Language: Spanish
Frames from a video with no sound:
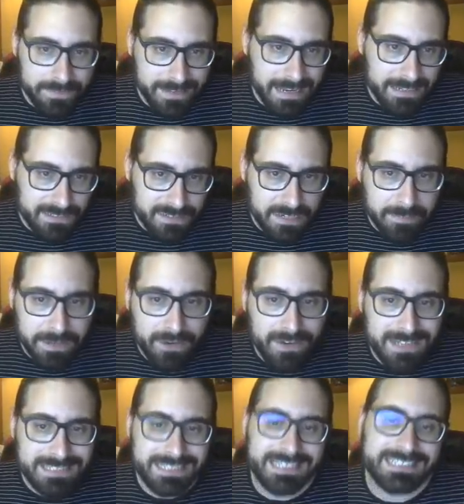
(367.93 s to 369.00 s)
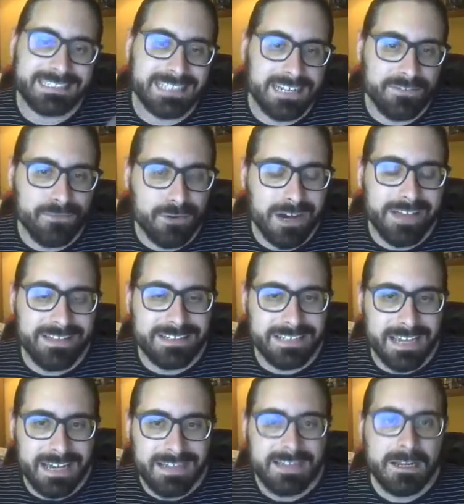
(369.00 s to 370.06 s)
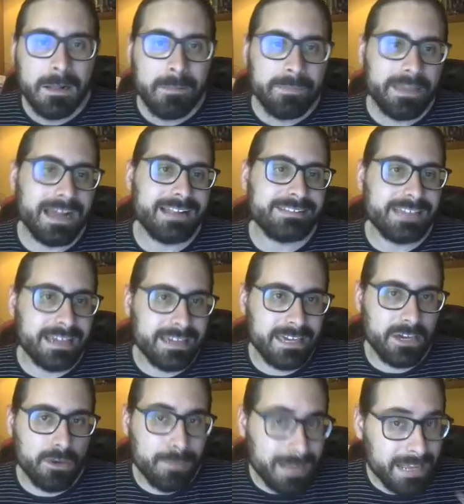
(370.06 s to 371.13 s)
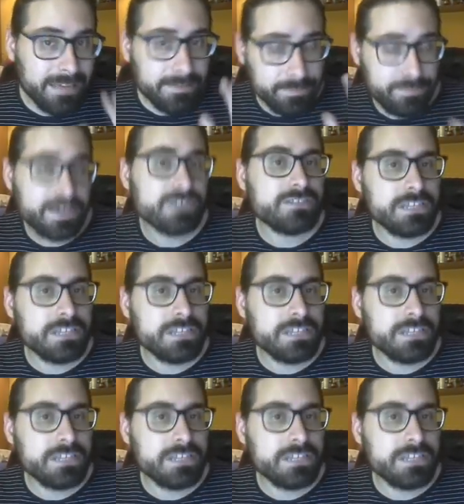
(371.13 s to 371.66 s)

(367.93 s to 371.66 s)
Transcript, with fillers: Las otras mejoras sí que están enfocadas ya al tanqueo, ¿vale? Ya os